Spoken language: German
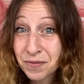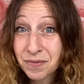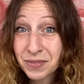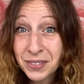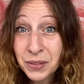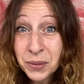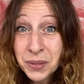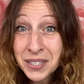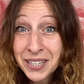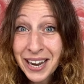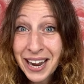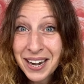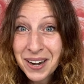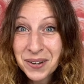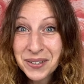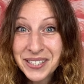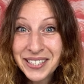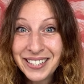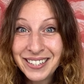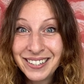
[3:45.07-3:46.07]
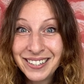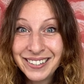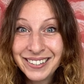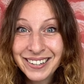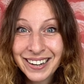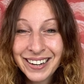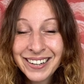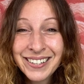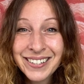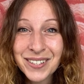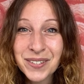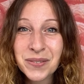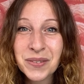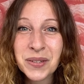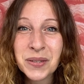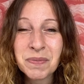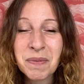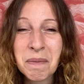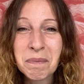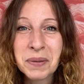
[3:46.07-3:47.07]
nutz gerne auch die Gelegenheit, dass wir
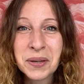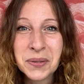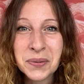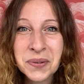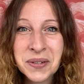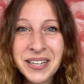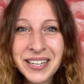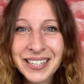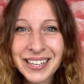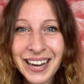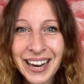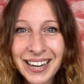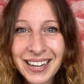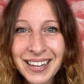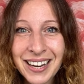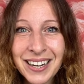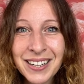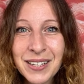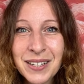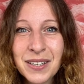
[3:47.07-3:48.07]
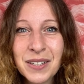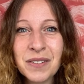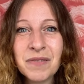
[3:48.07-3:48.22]
uns mal persönlich kennenlernen.